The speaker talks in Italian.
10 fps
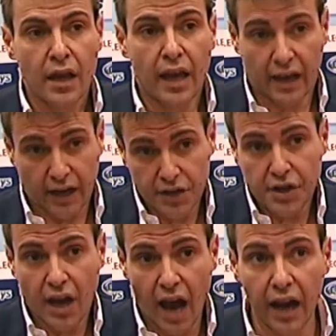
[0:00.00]
e
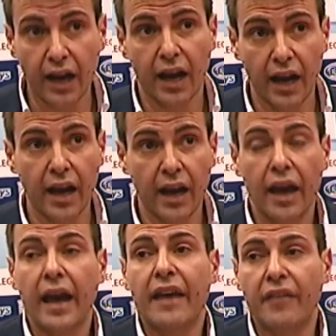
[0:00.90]
crescere
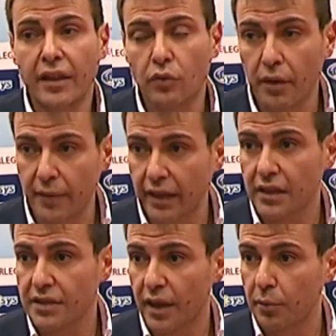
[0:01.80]
anche
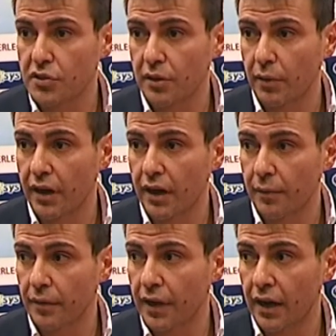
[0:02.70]
eventualmente se è possibile
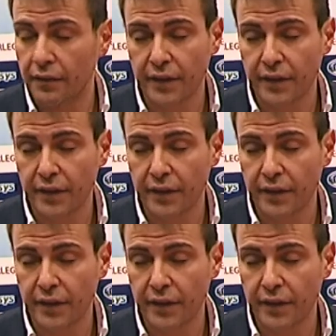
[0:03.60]
nel, nel,